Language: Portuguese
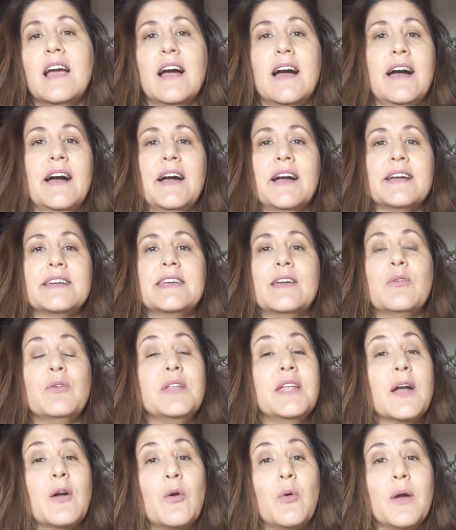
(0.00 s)
ah, que eu
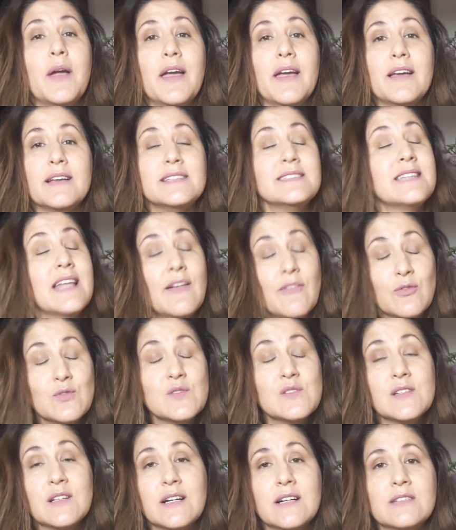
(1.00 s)
iria é, estava
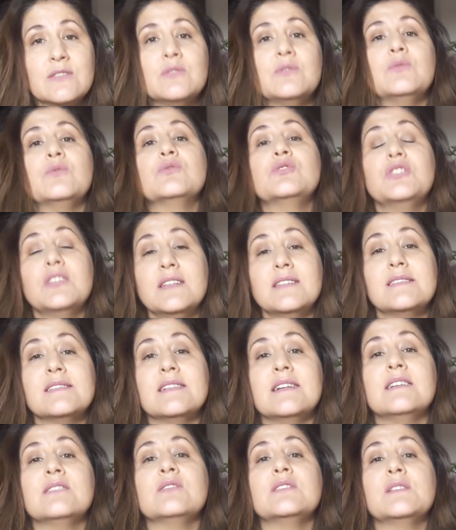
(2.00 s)
usando,
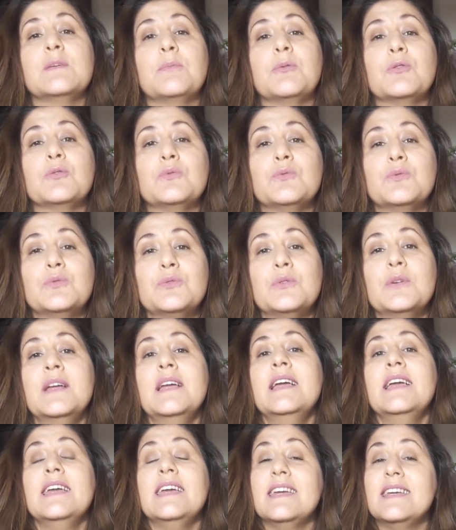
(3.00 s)
utilizando esse produto
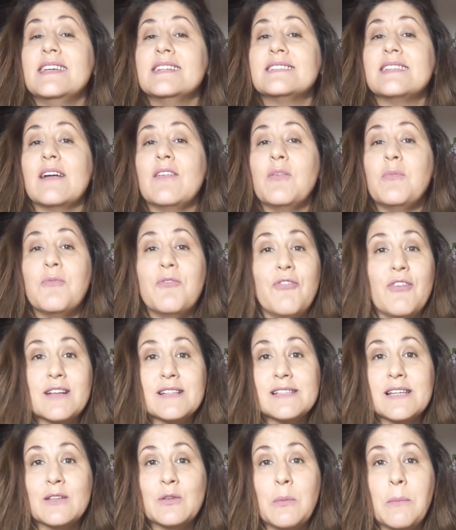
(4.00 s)
e que estava me
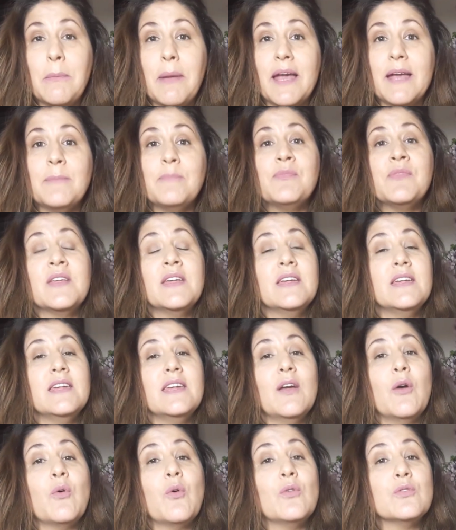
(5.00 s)
fazendo bem e
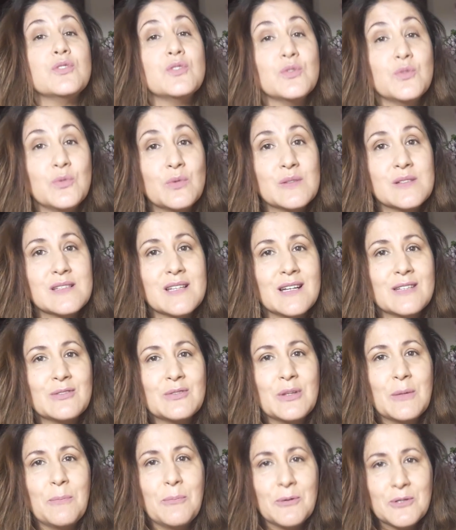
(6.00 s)
eu continuo usando
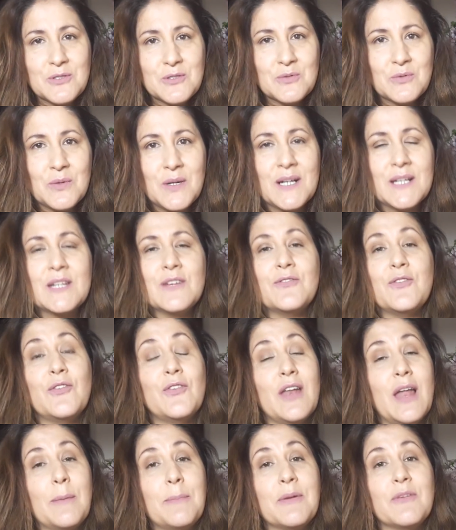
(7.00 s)
depois de um ano e vou
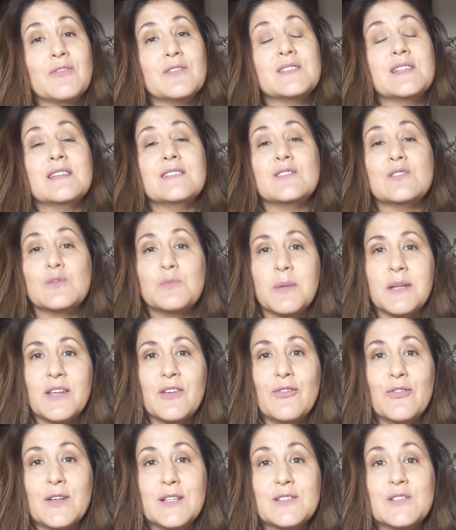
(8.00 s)
falar para vocês os
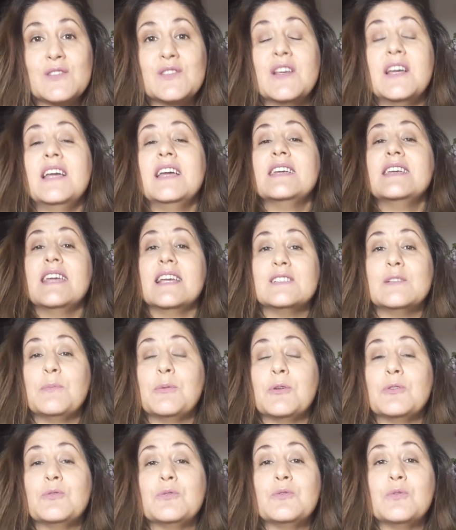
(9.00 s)
benefícios que esse
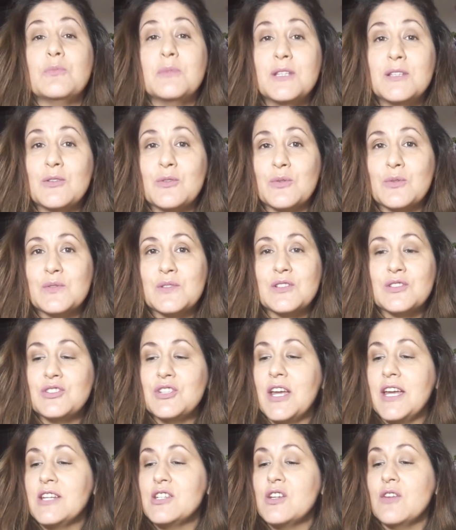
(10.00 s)
produto me trouxe,
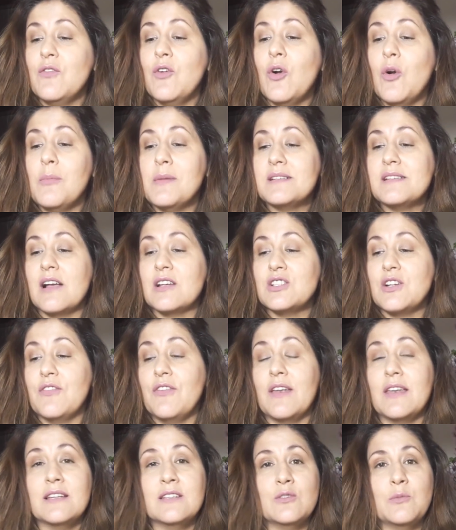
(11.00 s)
gente. Eu vou começar já
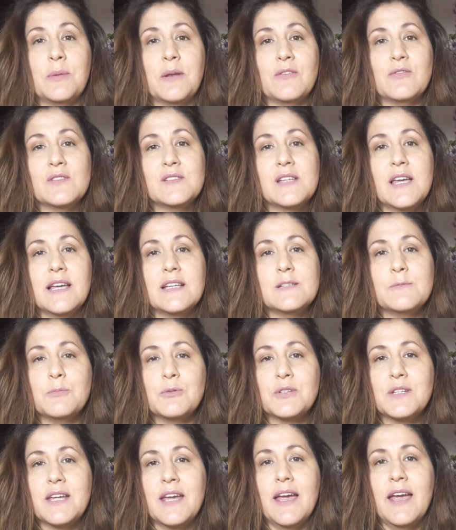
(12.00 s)
falando para vocês
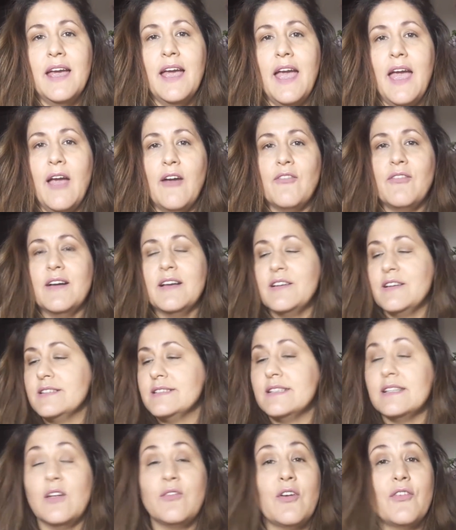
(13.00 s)
porque é, vai,
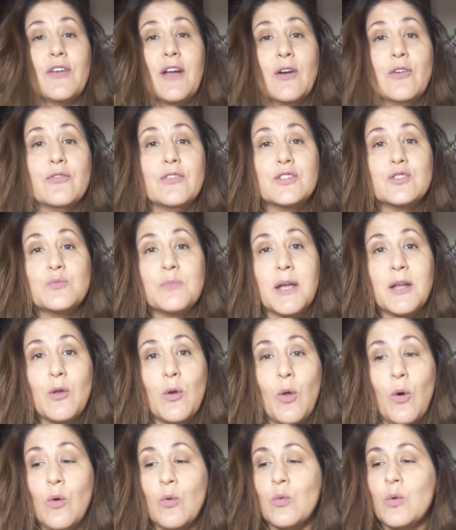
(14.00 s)
senão vai ficar um vídeo meio
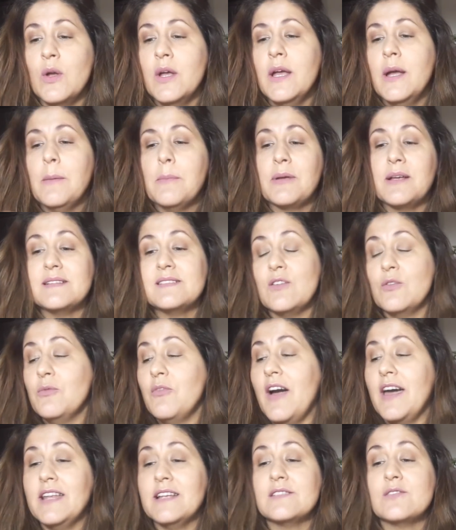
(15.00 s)
longo porque são
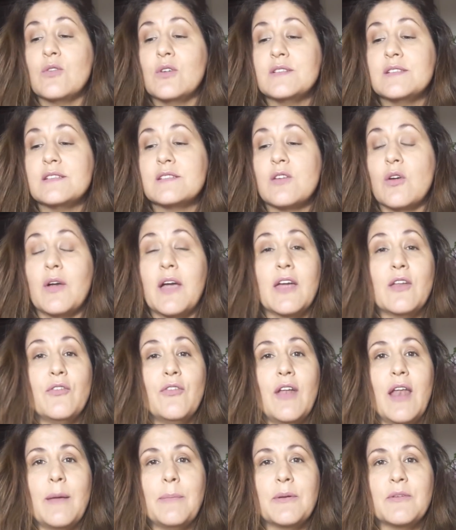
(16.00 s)
várias coisas que eu quero
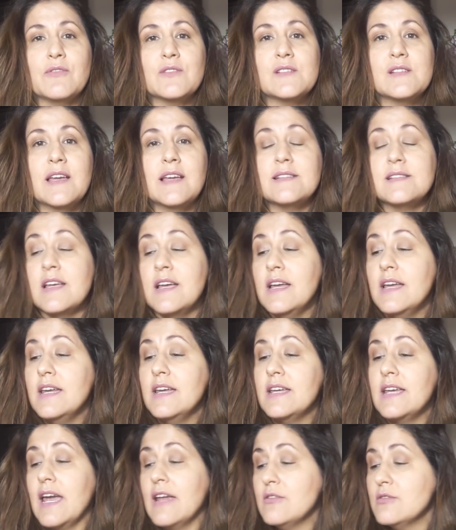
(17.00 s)
falar para vocês
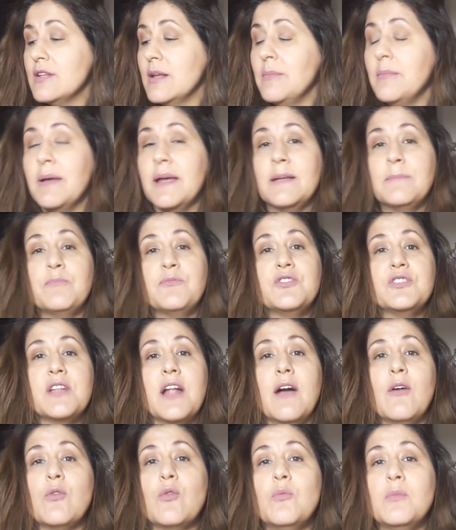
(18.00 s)
e quero também
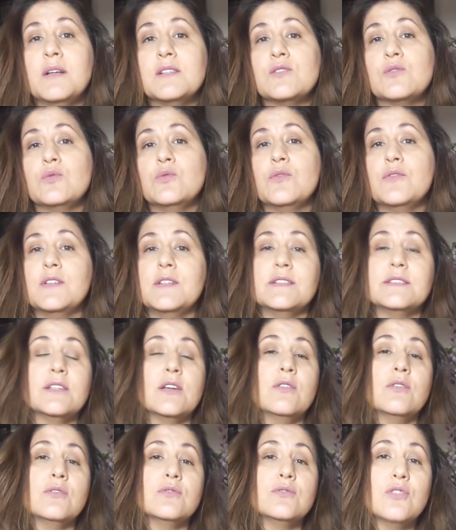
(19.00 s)
tirar algumas dúvidas.
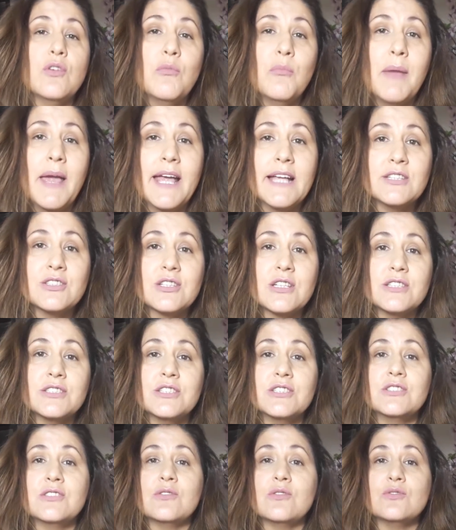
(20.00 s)
Eu não sou médica,
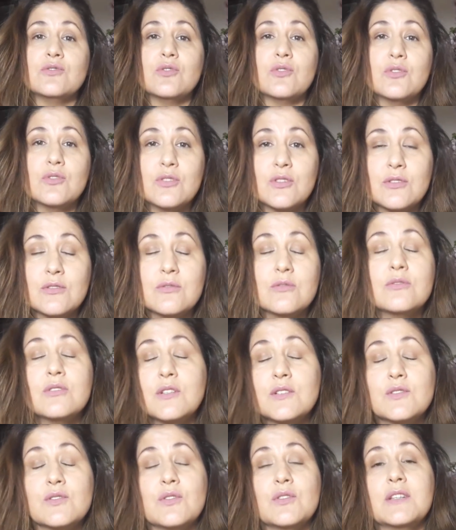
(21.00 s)
gente, eu não sou
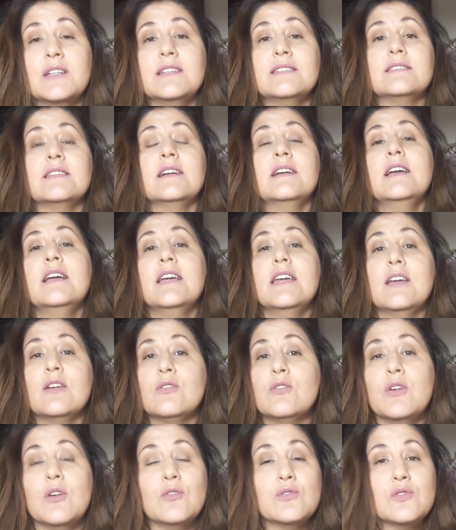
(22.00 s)
nutricionista.
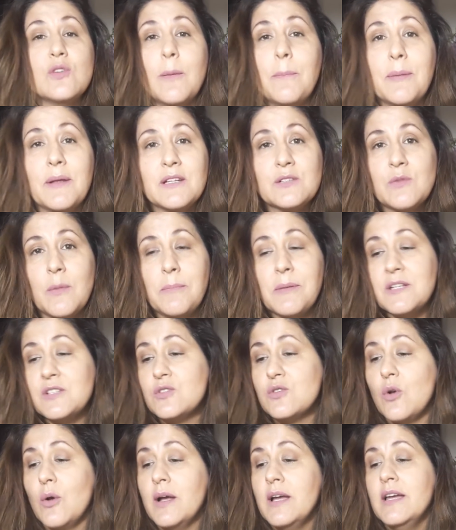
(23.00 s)
Eu, eu sou apenas uma
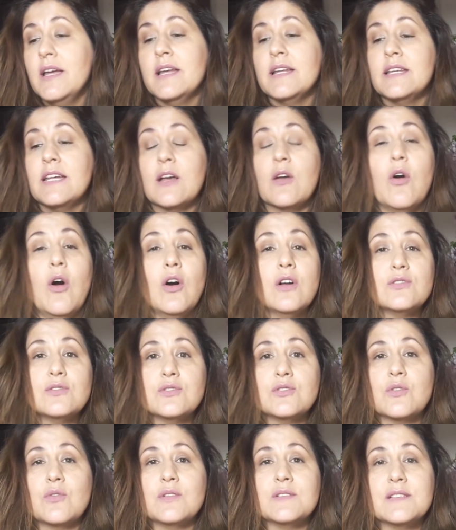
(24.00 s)
pessoa que
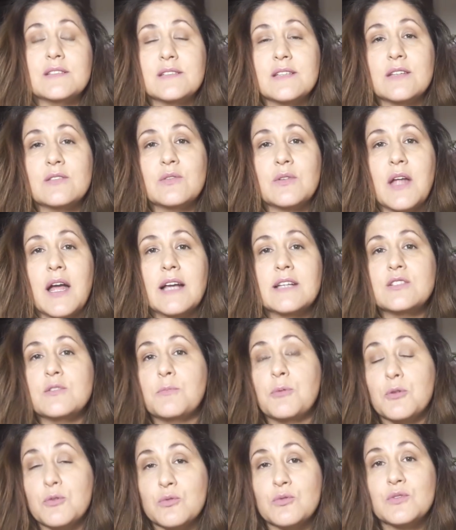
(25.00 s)
gosto de coisas naturais, de
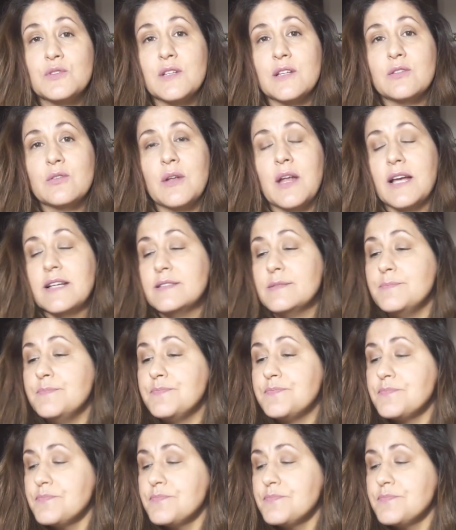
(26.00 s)
produtos naturais.